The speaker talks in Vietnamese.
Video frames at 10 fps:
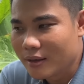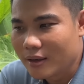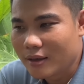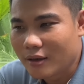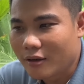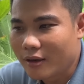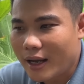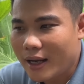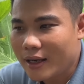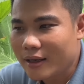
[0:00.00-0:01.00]
nên họ
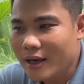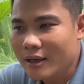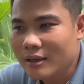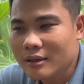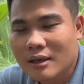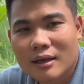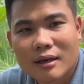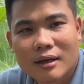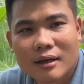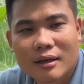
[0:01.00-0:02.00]
đã đánh
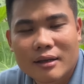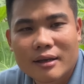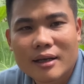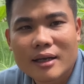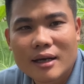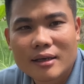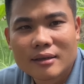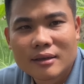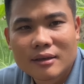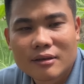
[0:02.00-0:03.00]
uh, những cái kênh
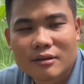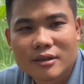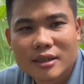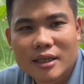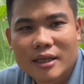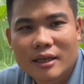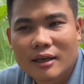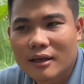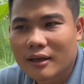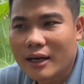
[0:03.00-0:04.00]
của chị Ni
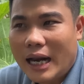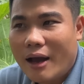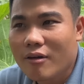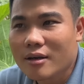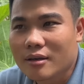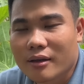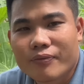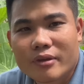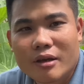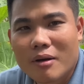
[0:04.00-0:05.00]
gà đảo hết rồi
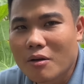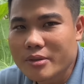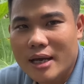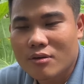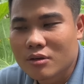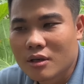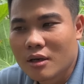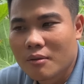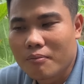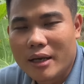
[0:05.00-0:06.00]
nhưng mà hôm sau
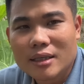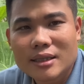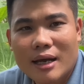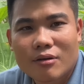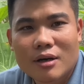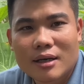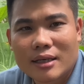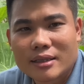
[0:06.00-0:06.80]
miễn sao á, là